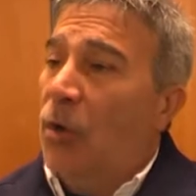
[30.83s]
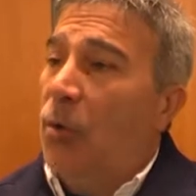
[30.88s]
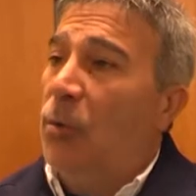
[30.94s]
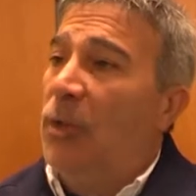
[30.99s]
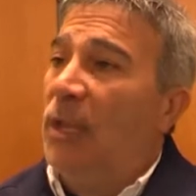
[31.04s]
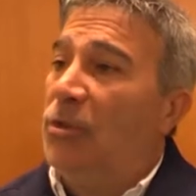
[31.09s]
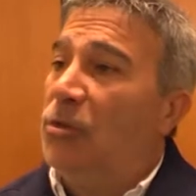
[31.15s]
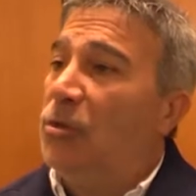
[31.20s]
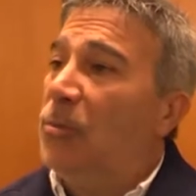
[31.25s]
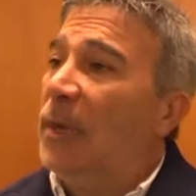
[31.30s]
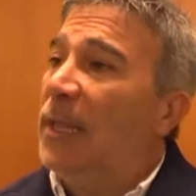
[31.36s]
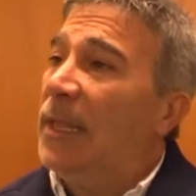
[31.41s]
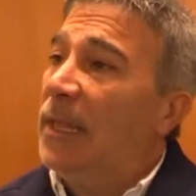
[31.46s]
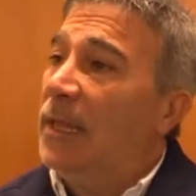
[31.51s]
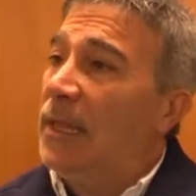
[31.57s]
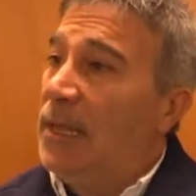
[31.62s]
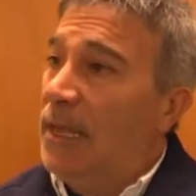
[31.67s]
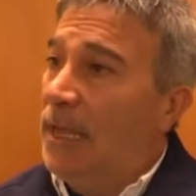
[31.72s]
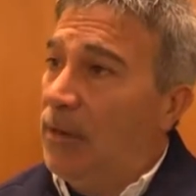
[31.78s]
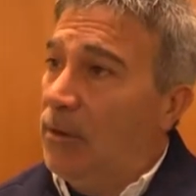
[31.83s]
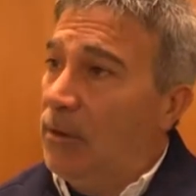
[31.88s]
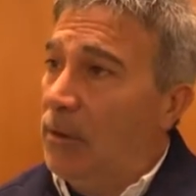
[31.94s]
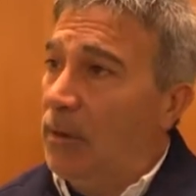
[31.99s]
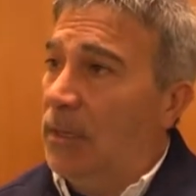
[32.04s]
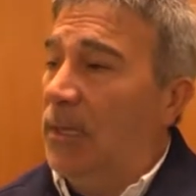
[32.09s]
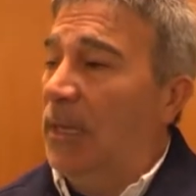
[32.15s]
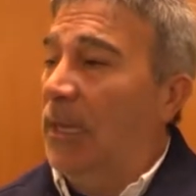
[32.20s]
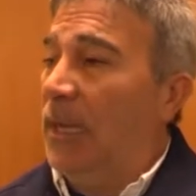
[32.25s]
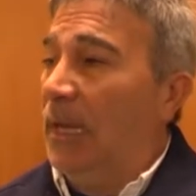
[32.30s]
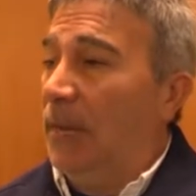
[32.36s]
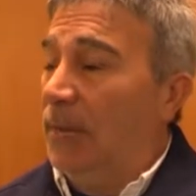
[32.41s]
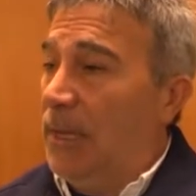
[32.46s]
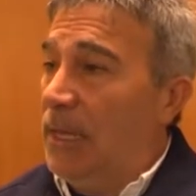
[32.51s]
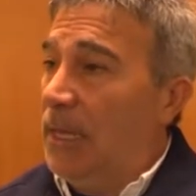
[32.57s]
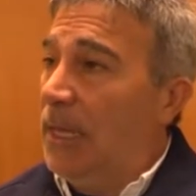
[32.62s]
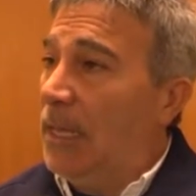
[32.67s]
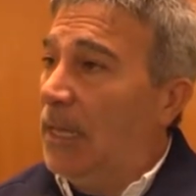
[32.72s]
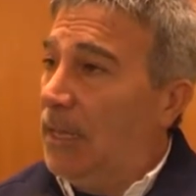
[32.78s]
una suma de dinero de que
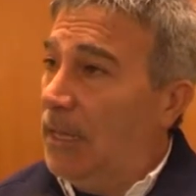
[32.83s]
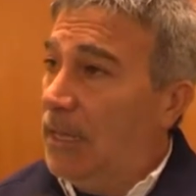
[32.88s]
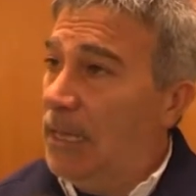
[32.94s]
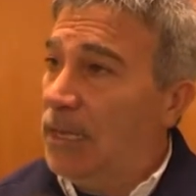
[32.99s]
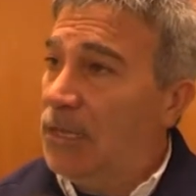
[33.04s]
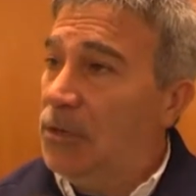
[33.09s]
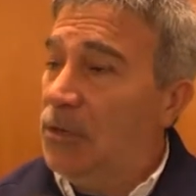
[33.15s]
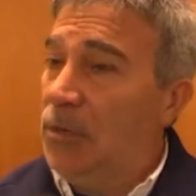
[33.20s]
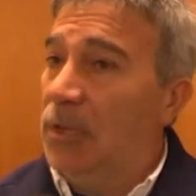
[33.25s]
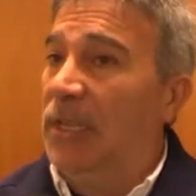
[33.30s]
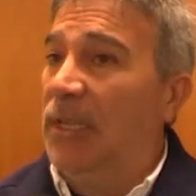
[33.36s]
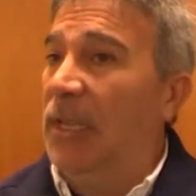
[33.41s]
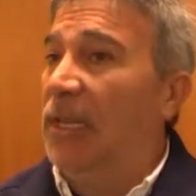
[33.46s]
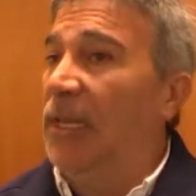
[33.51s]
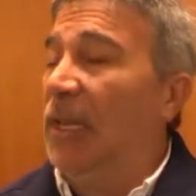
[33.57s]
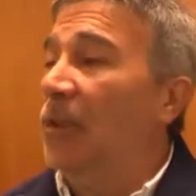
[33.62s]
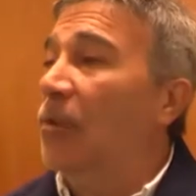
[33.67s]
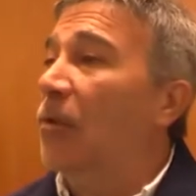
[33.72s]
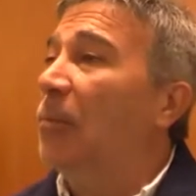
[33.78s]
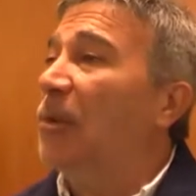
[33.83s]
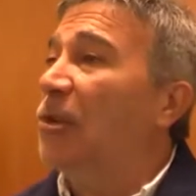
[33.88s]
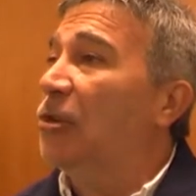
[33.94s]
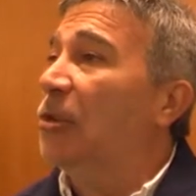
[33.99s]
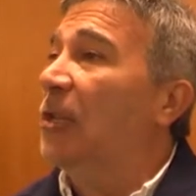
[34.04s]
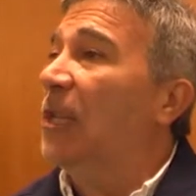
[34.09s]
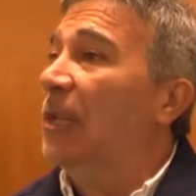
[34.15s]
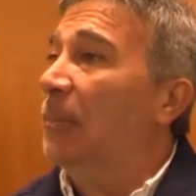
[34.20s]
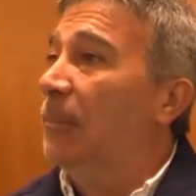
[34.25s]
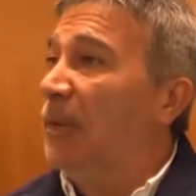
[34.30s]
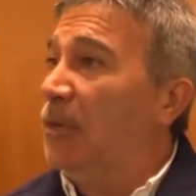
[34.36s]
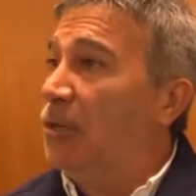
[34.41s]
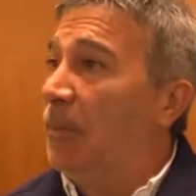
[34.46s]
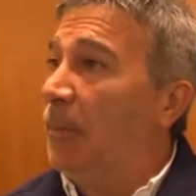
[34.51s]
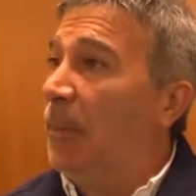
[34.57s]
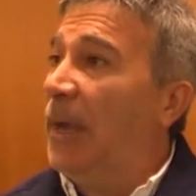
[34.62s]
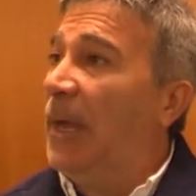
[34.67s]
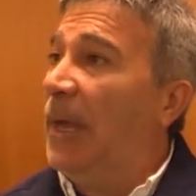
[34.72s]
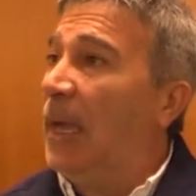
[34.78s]
venía desde Nación de 32 millones de
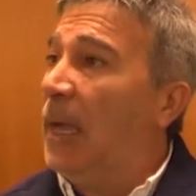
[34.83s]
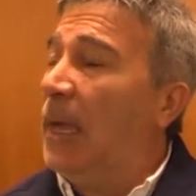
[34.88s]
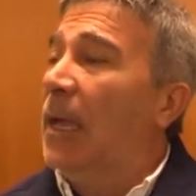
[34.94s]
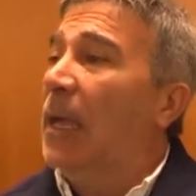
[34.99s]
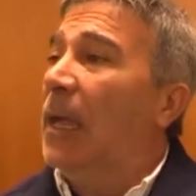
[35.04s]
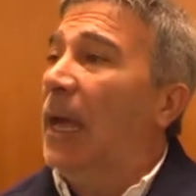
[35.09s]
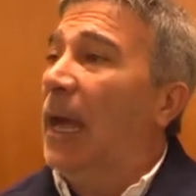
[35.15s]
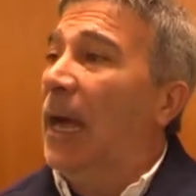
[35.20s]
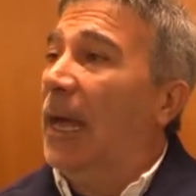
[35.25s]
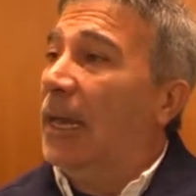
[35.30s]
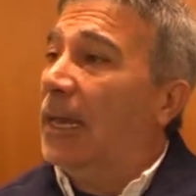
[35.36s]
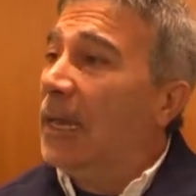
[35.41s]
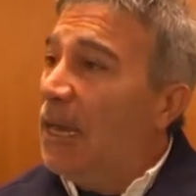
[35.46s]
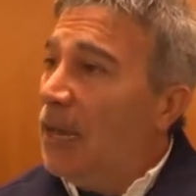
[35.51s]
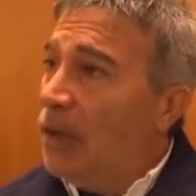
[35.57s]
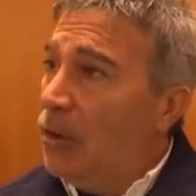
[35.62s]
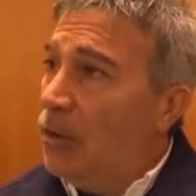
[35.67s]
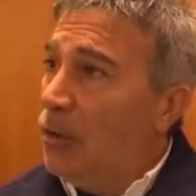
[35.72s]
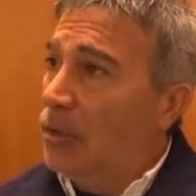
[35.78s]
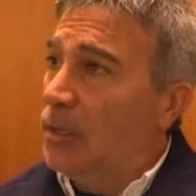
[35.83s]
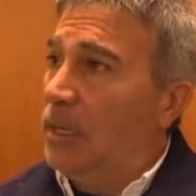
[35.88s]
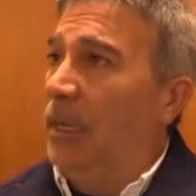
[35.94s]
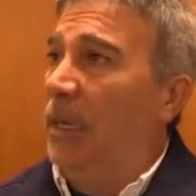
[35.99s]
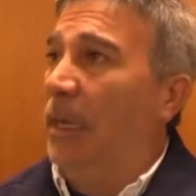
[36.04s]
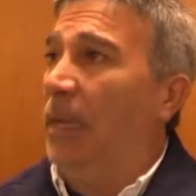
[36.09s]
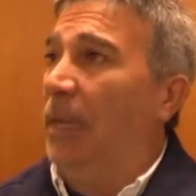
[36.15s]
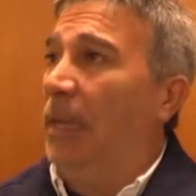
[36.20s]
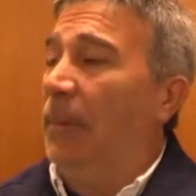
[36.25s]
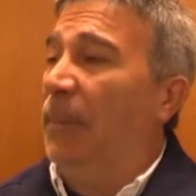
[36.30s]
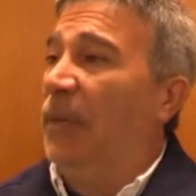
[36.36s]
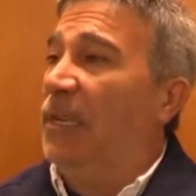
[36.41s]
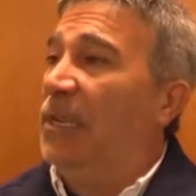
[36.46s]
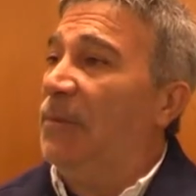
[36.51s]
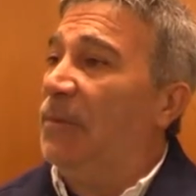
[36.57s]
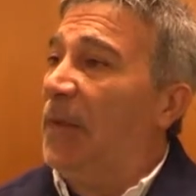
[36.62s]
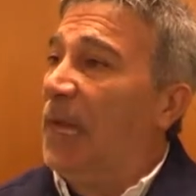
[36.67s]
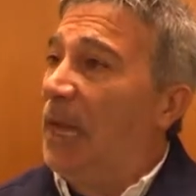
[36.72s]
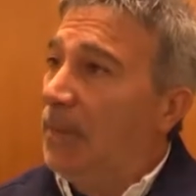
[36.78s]
pesos para arreglos eh,
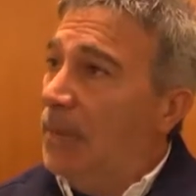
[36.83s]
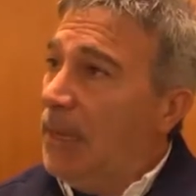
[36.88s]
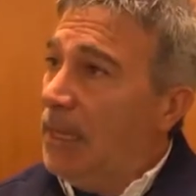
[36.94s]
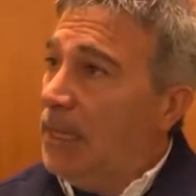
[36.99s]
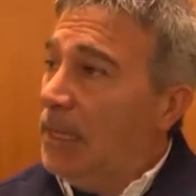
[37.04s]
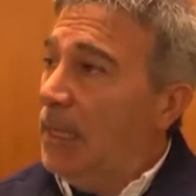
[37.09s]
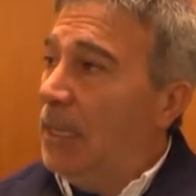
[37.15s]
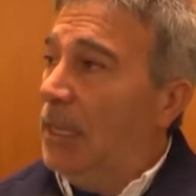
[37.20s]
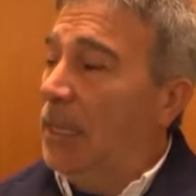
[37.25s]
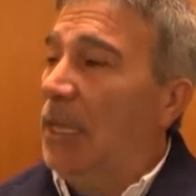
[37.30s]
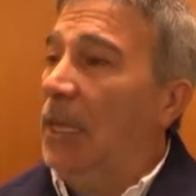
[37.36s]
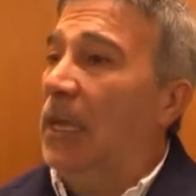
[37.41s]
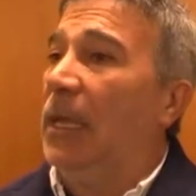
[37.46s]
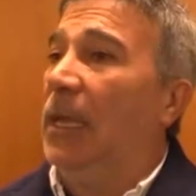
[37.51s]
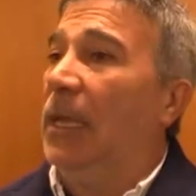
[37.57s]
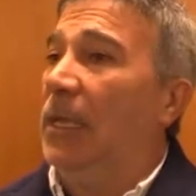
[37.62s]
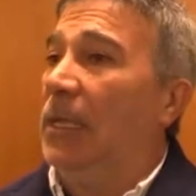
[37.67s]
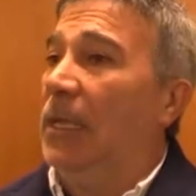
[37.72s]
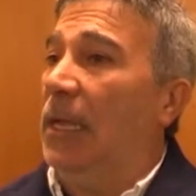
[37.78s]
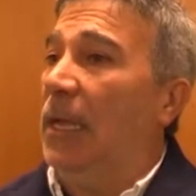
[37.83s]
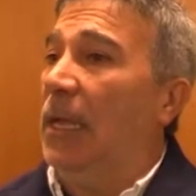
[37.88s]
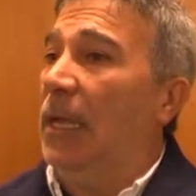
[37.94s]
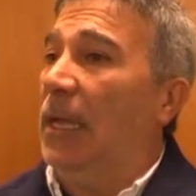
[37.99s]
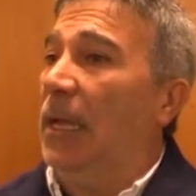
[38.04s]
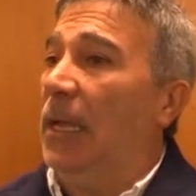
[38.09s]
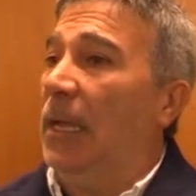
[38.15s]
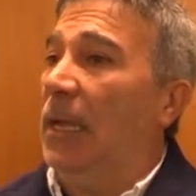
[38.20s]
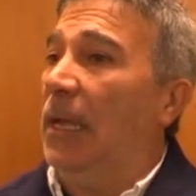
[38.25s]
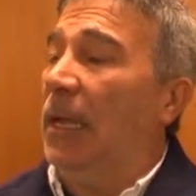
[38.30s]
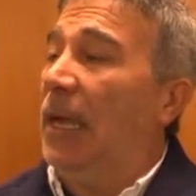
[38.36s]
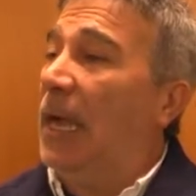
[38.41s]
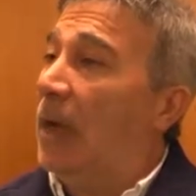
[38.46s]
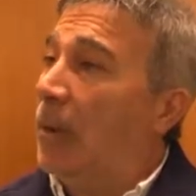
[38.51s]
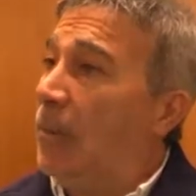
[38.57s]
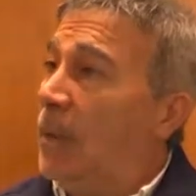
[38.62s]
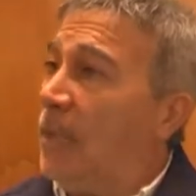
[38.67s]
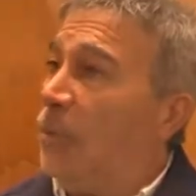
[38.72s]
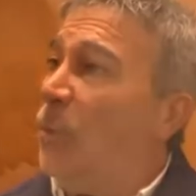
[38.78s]
específicamente de este,
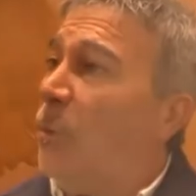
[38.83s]
cables,